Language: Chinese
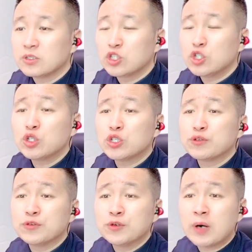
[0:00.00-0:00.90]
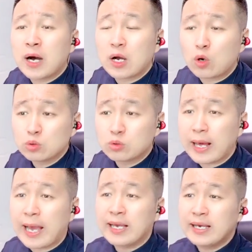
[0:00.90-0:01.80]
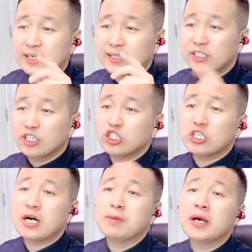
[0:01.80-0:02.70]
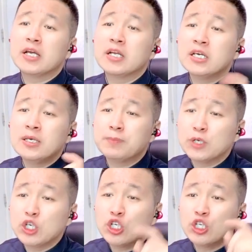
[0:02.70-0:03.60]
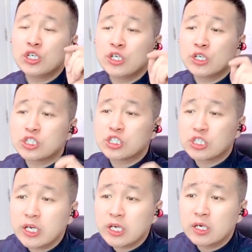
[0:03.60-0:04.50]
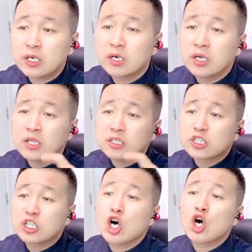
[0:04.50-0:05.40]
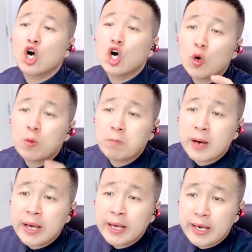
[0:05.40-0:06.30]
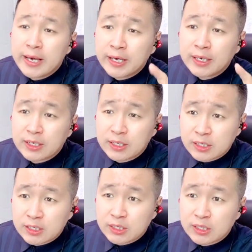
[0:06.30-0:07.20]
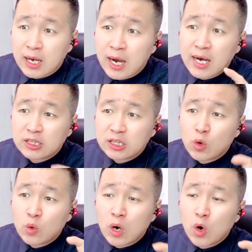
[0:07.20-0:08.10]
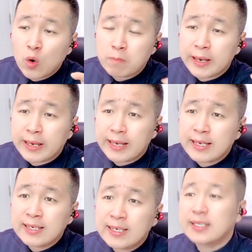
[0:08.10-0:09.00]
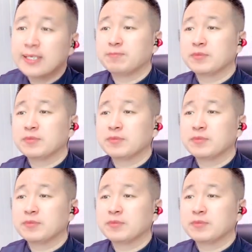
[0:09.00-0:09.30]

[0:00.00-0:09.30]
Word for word: 休止符啊，空出来。你的美丽比谁都美丽啊，都美丽。